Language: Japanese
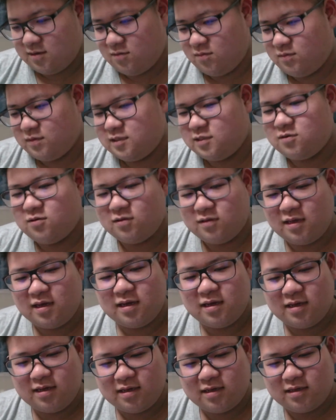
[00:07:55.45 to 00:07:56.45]
面白いね。
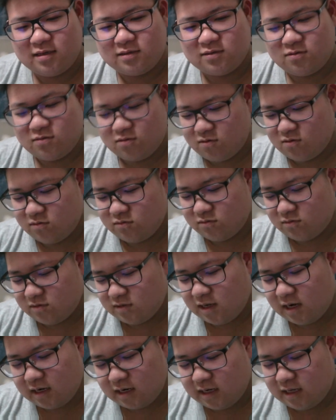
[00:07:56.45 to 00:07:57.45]
そのコント。
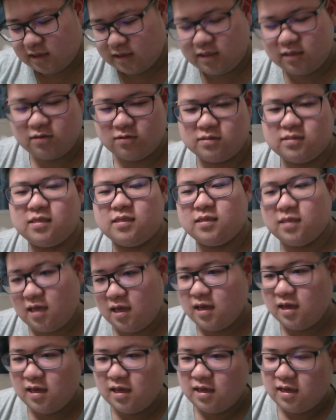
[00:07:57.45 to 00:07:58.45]
誰かやってるよ、絶対。
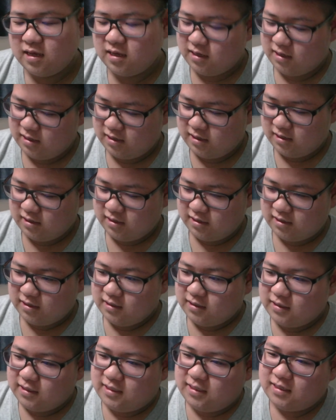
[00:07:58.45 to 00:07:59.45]

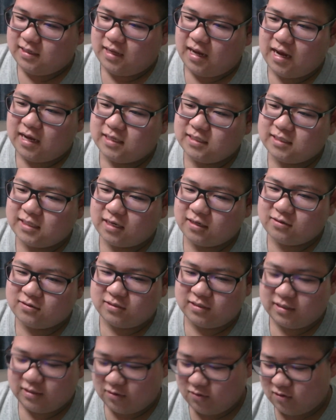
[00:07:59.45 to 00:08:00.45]
ハイジャック
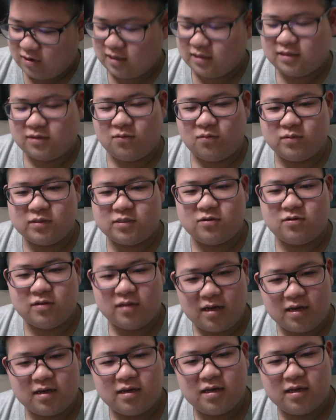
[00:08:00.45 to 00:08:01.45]
に許可って面白い
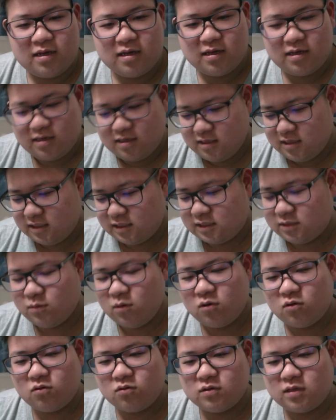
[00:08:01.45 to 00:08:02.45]
な。質
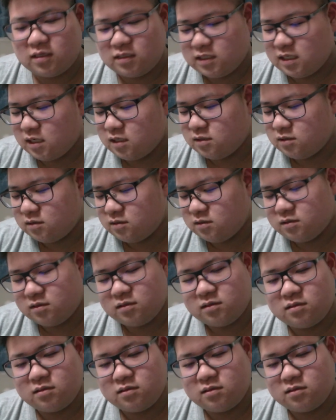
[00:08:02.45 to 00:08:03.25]
問コーナージャック、